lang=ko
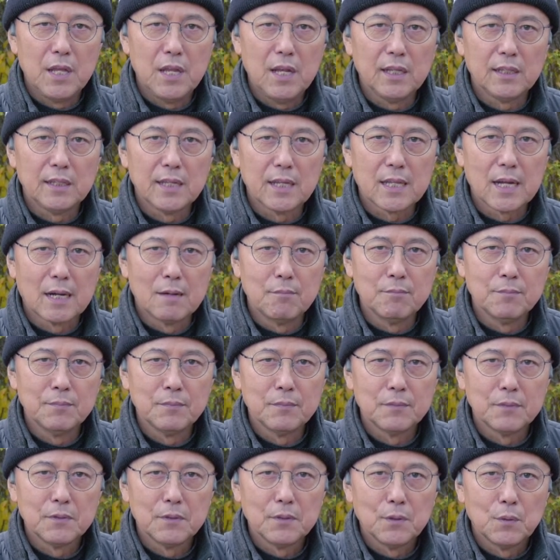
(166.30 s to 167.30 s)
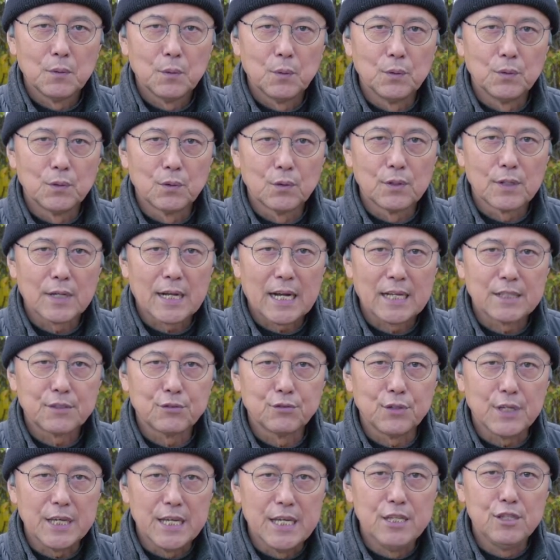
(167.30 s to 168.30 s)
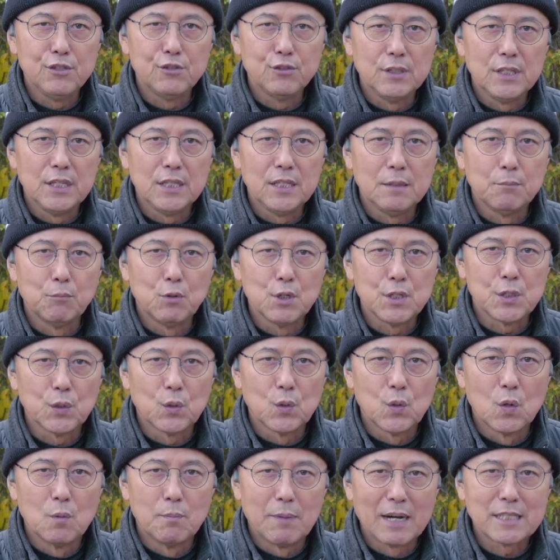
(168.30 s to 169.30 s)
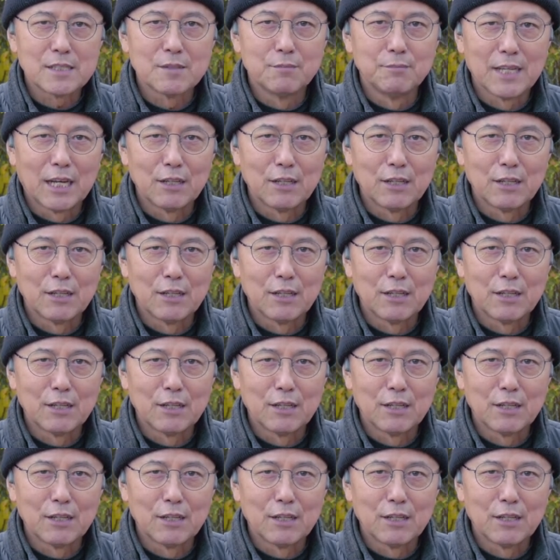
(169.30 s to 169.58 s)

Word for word: 힐링대담, 오늘은 가수 인주니님 모시고 말씀